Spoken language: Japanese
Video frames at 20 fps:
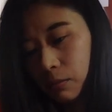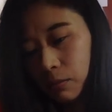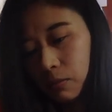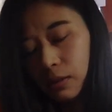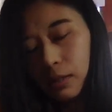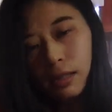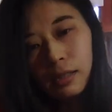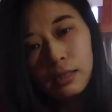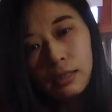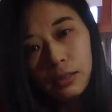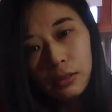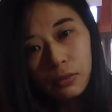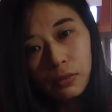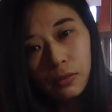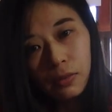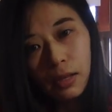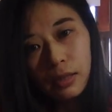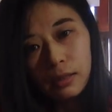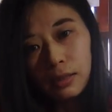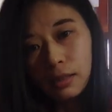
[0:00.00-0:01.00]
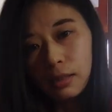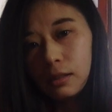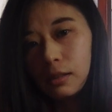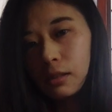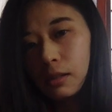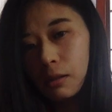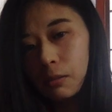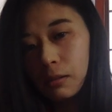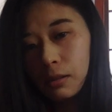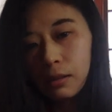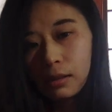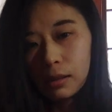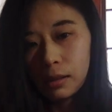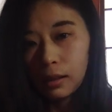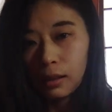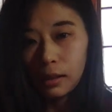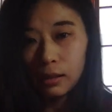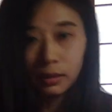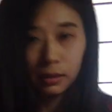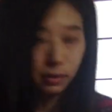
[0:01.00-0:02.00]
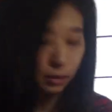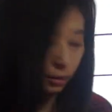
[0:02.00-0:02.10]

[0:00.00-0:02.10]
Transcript: 昔のワンちゃんに比べたら高いで